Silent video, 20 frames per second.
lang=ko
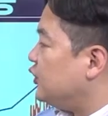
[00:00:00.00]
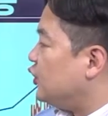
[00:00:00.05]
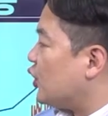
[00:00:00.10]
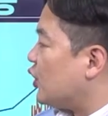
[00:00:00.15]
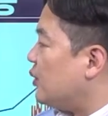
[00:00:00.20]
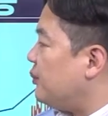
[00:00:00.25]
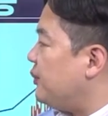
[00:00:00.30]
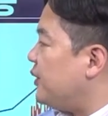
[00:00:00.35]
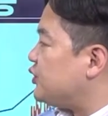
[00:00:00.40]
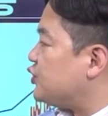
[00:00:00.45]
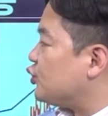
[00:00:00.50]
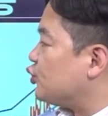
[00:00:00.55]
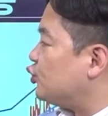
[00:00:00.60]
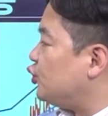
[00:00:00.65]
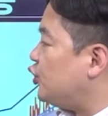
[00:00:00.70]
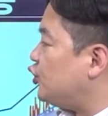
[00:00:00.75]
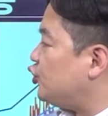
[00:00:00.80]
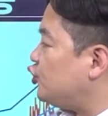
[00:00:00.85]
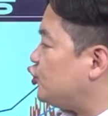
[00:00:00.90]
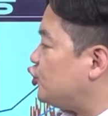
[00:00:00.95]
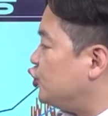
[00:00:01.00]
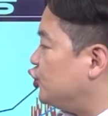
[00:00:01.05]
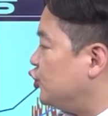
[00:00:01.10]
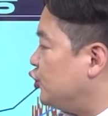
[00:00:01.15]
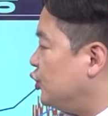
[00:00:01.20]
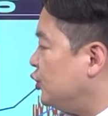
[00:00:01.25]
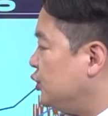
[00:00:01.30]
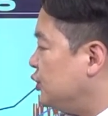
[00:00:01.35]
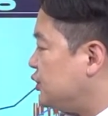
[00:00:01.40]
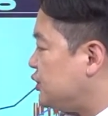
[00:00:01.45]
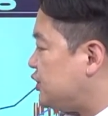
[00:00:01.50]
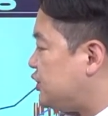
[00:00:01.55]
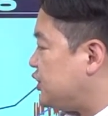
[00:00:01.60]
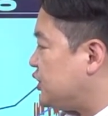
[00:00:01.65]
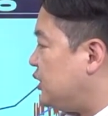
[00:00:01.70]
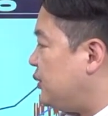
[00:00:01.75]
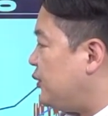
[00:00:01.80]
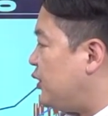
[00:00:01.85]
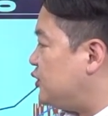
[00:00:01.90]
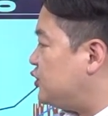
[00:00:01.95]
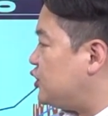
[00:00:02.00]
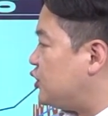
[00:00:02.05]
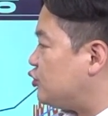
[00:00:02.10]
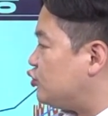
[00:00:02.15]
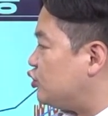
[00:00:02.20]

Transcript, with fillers: 11배 정도의 수준 지금 현재